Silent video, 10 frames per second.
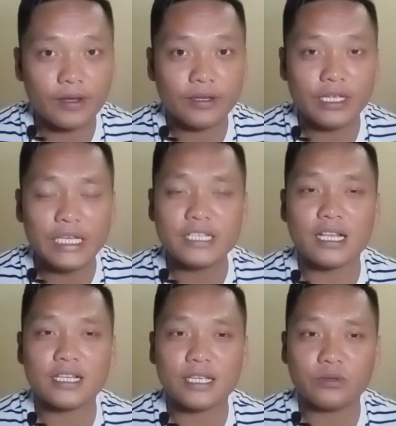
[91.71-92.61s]
Ini
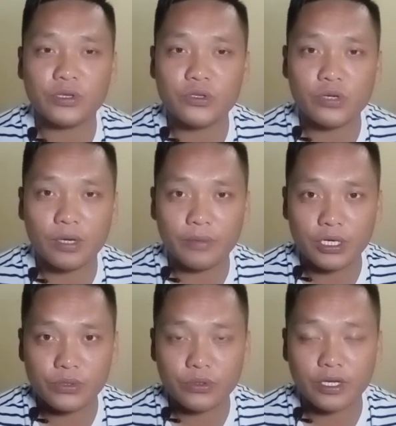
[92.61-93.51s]
salah satu isu yang
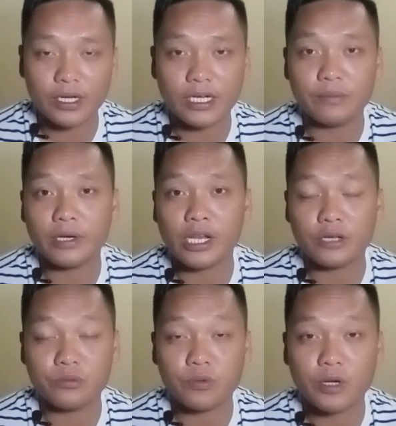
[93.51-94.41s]
mengejutkan dan
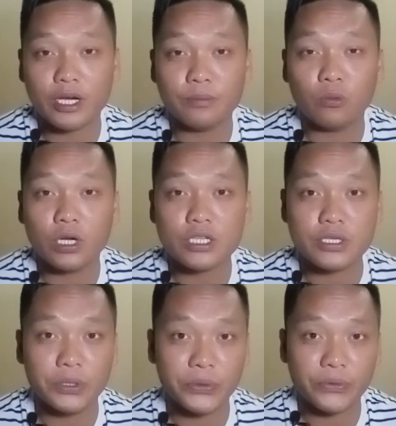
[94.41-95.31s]
mengagumkan buat
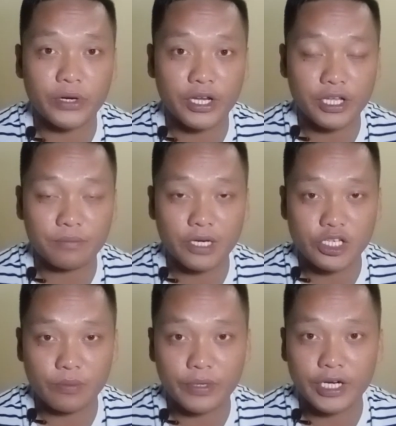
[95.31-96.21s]
seluruh rakyat
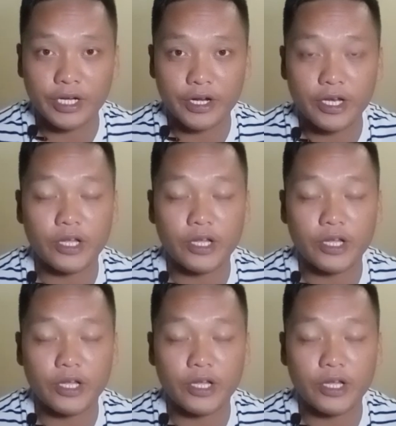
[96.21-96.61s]
Malaysia pada hari ini.